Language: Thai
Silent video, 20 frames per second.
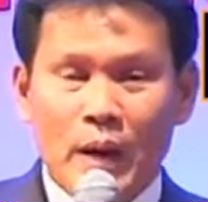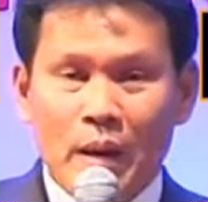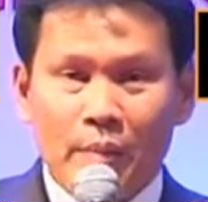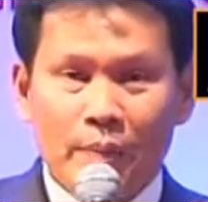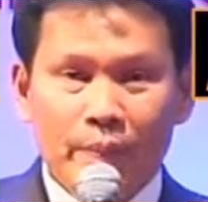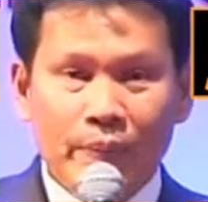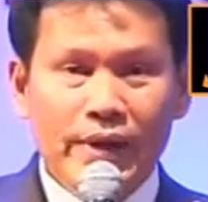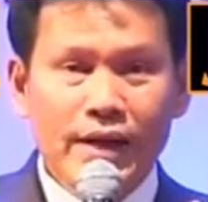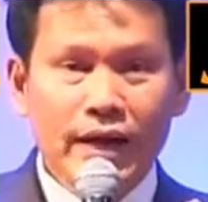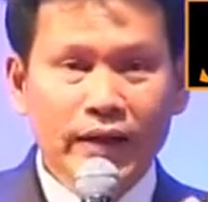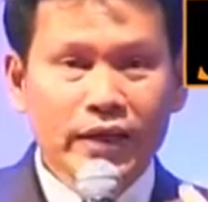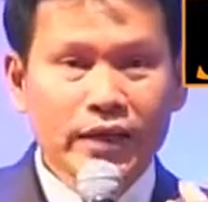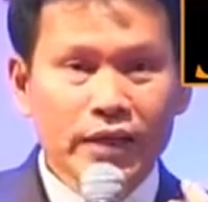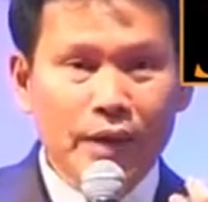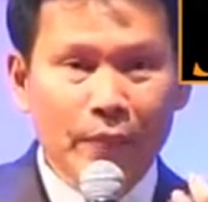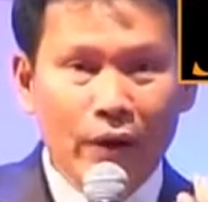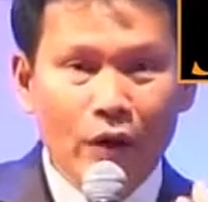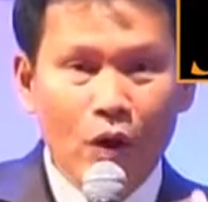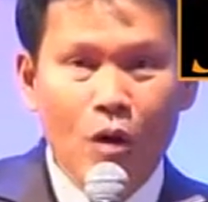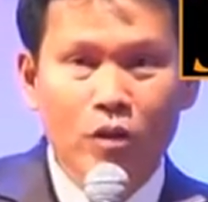เพื่อที่จะ
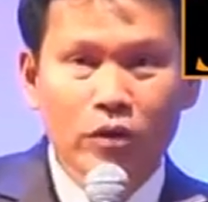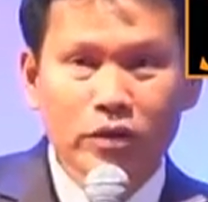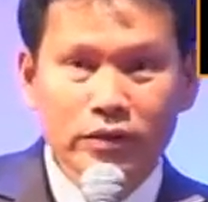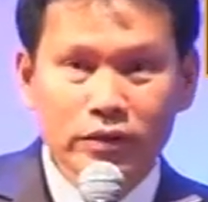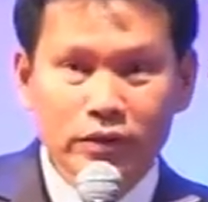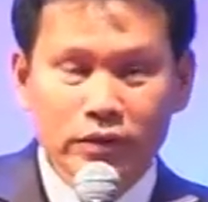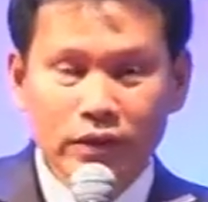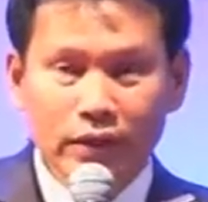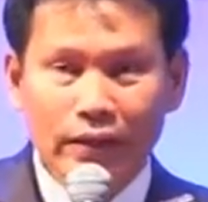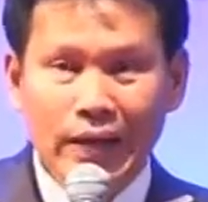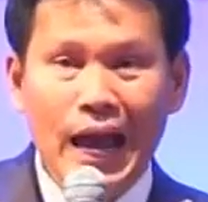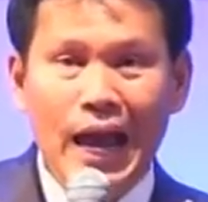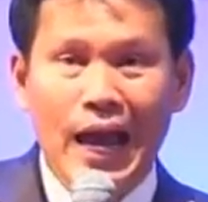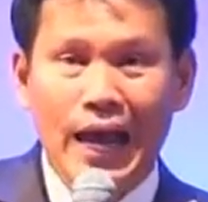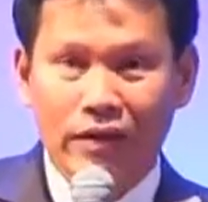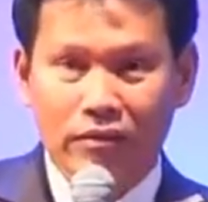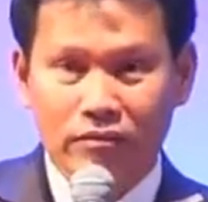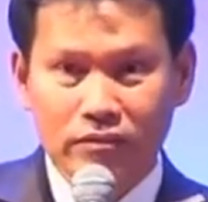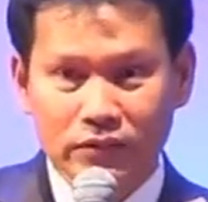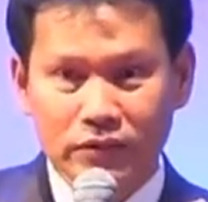มาลงรหั
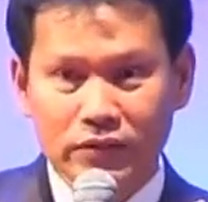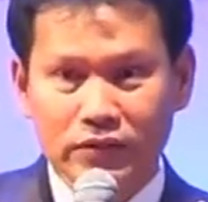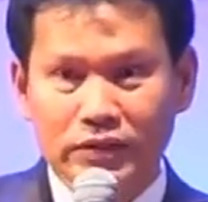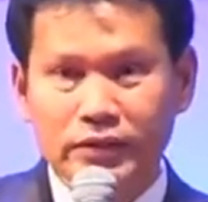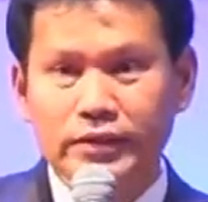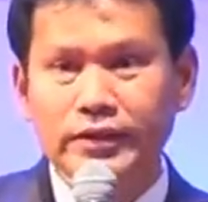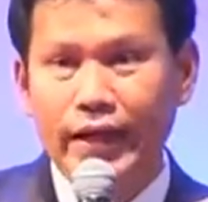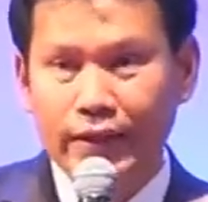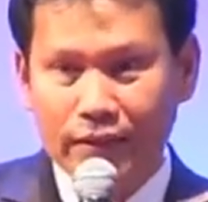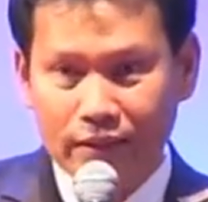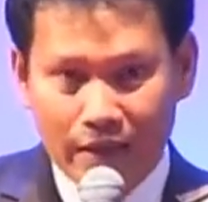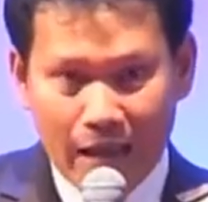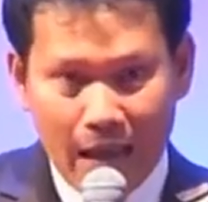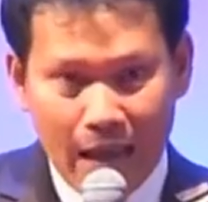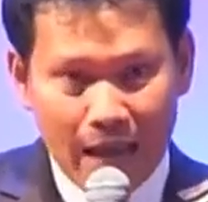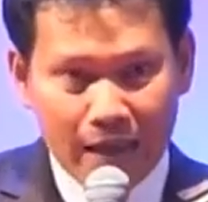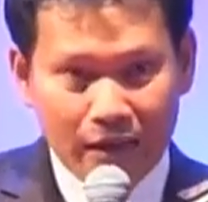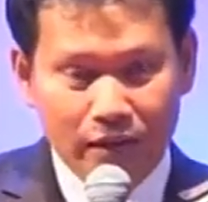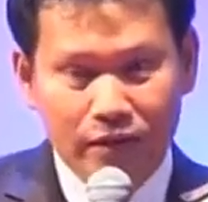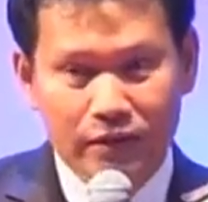สเจ็ดร
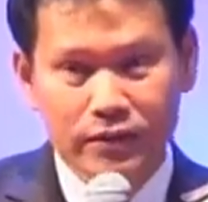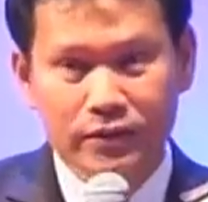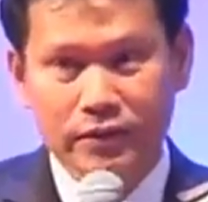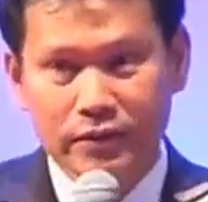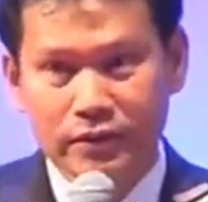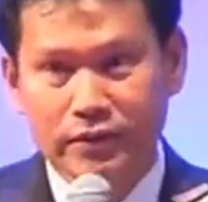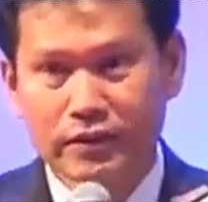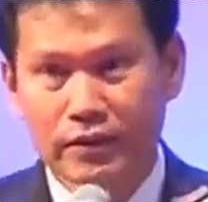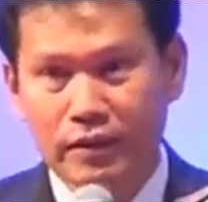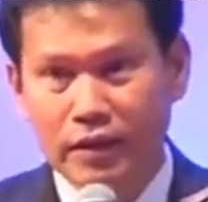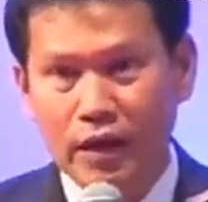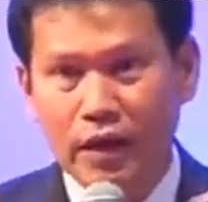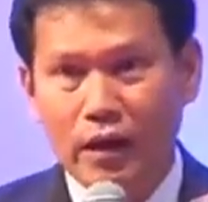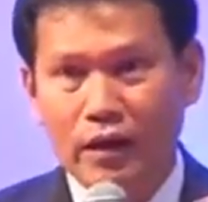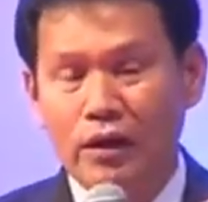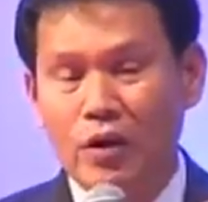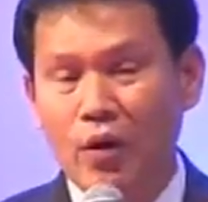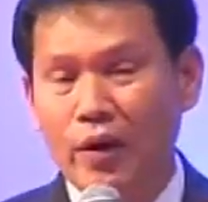หัส โดย